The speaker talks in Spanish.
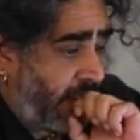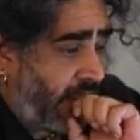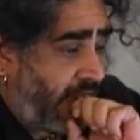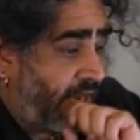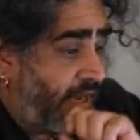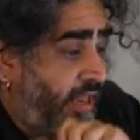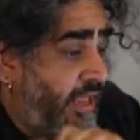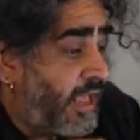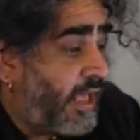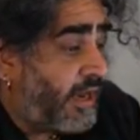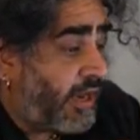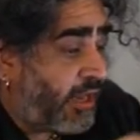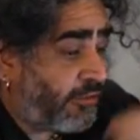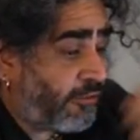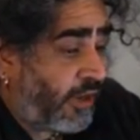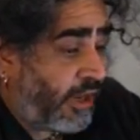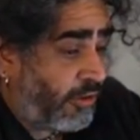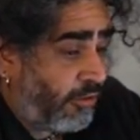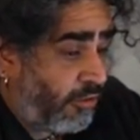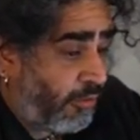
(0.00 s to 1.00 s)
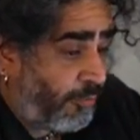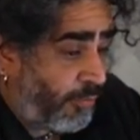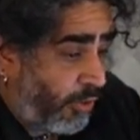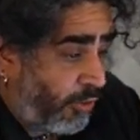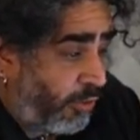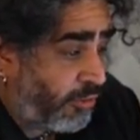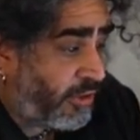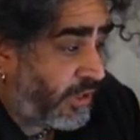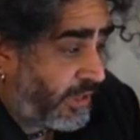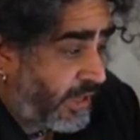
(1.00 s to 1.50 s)
El Día Nacional de los
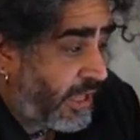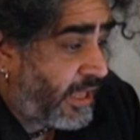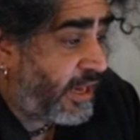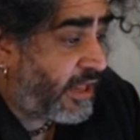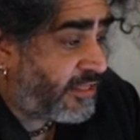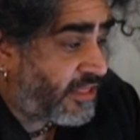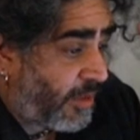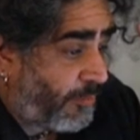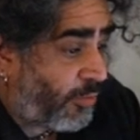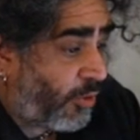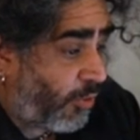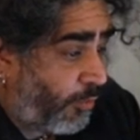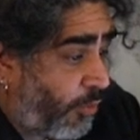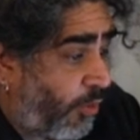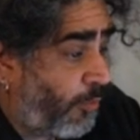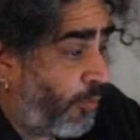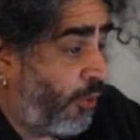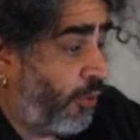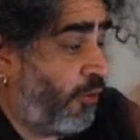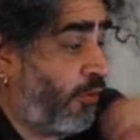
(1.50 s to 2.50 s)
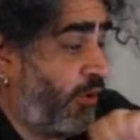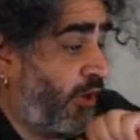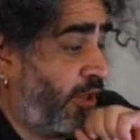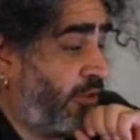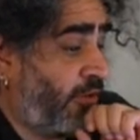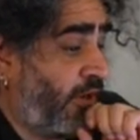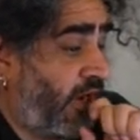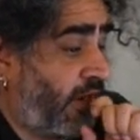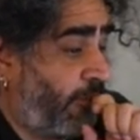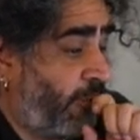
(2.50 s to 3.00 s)
Pueblos Indígenas se aprobó por el
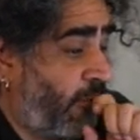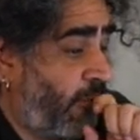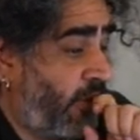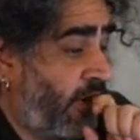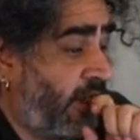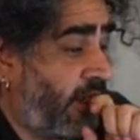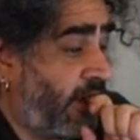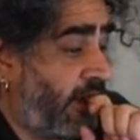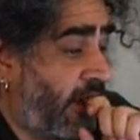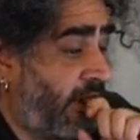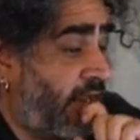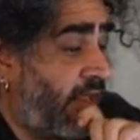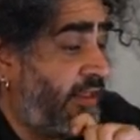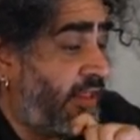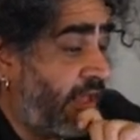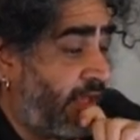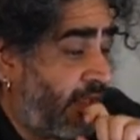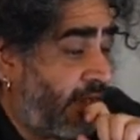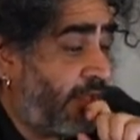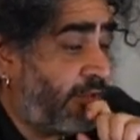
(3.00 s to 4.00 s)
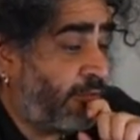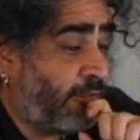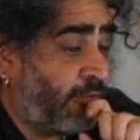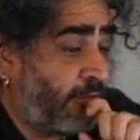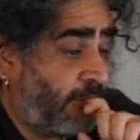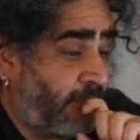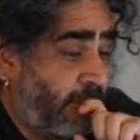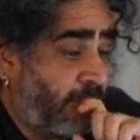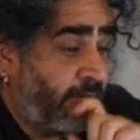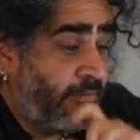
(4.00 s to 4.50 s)
Congreso de la República, la ley
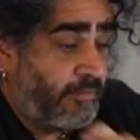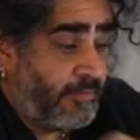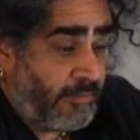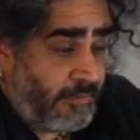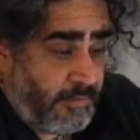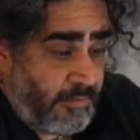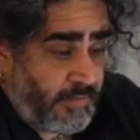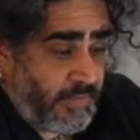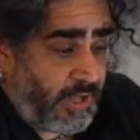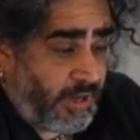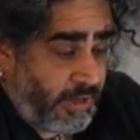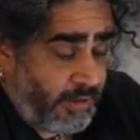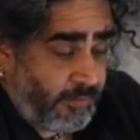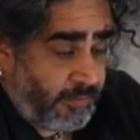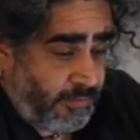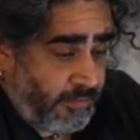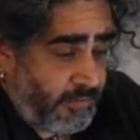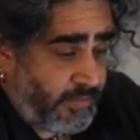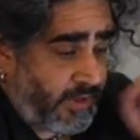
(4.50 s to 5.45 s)
decreto eh,